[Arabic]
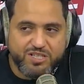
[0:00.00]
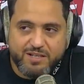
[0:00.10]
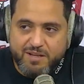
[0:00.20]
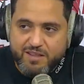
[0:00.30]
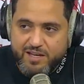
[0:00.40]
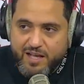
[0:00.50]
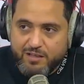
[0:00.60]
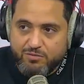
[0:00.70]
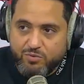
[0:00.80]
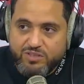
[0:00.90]
المرض اللي
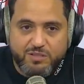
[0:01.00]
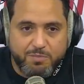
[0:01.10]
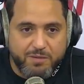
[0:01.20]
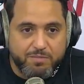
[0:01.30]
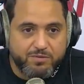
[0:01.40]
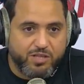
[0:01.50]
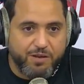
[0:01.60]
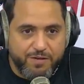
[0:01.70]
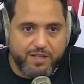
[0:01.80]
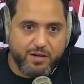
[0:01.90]
عنده وانت طبيب انت
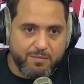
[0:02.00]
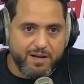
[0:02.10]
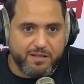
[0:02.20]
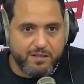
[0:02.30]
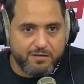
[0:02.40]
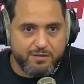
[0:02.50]
كيفاه تو معناتها